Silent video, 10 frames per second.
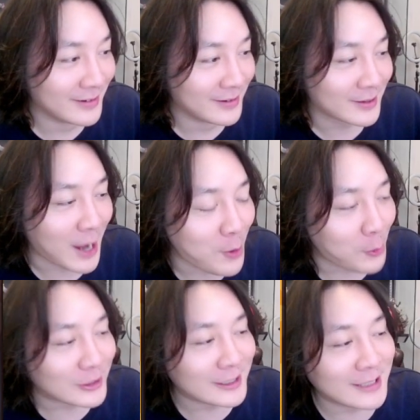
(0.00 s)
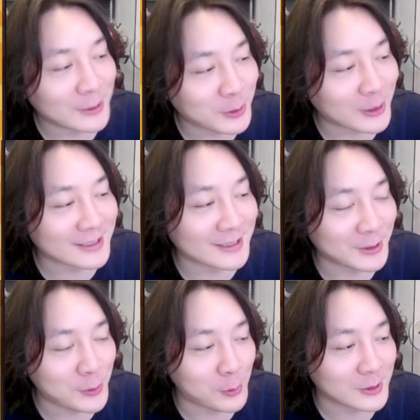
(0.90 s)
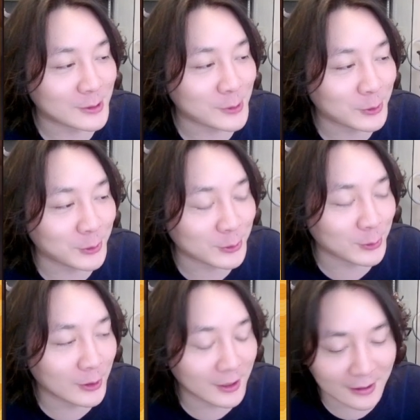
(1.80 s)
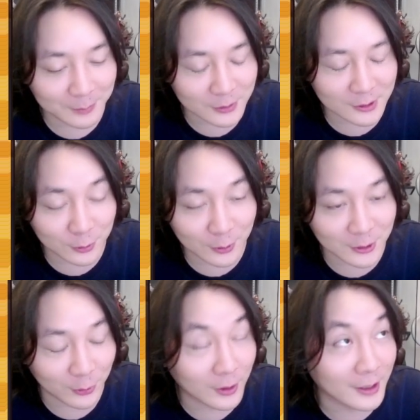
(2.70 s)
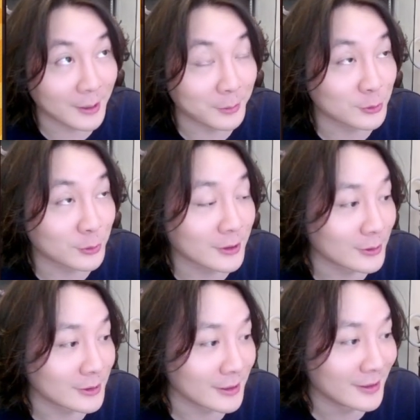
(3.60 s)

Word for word: 开会，我第一件做的事情，我不是说去说，不是说九月，也不是说豆子，